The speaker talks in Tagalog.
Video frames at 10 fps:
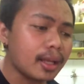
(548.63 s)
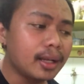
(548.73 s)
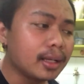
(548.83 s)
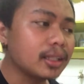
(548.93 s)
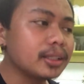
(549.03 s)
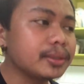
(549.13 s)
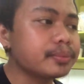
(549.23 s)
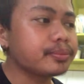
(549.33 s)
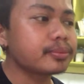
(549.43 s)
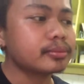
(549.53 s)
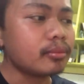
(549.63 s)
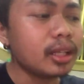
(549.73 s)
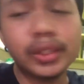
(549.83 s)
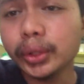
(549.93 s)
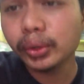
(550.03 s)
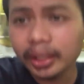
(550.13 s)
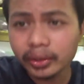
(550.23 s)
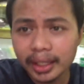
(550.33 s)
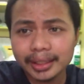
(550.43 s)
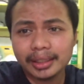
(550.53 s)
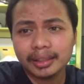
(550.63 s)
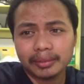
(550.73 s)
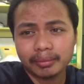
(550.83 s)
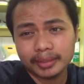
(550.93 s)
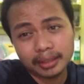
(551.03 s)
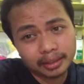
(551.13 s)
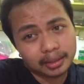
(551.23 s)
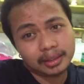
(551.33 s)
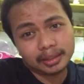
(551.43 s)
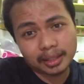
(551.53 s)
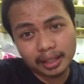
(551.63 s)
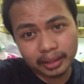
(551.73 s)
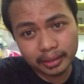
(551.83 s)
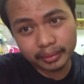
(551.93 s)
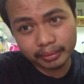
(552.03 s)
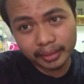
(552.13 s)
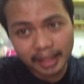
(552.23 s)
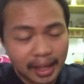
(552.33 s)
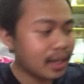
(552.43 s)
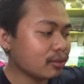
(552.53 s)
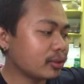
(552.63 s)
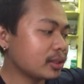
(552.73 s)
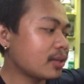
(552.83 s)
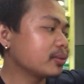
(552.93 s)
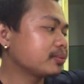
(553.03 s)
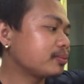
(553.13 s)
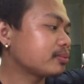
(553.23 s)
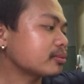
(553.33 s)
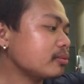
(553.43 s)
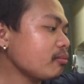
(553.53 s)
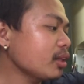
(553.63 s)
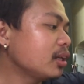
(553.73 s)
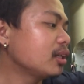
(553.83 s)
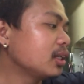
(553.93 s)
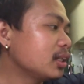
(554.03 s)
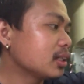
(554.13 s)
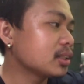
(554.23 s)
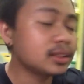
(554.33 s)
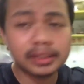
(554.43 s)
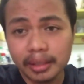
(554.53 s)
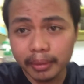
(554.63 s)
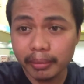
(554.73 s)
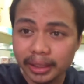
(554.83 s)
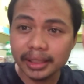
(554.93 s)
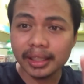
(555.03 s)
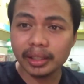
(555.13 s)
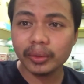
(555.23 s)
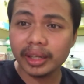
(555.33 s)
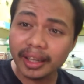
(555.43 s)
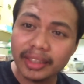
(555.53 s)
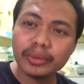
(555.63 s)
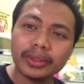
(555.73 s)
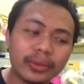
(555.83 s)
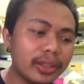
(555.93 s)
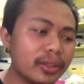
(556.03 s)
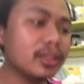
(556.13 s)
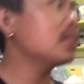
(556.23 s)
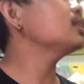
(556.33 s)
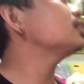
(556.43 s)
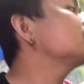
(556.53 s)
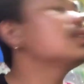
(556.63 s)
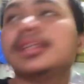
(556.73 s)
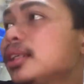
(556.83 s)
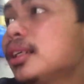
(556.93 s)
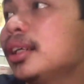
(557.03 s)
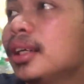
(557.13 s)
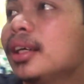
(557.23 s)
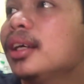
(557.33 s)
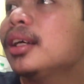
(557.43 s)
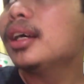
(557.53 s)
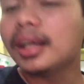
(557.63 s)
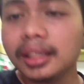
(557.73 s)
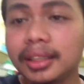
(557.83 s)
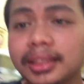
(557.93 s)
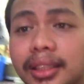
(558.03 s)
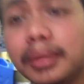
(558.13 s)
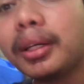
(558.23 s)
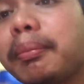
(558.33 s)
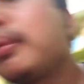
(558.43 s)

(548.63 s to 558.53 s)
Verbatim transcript: Uh, so ito lang yung ating ala, alak for now. Kasi syempre mag-isa lang ako. Ang kainuman ko ngayon is ang isa sa mga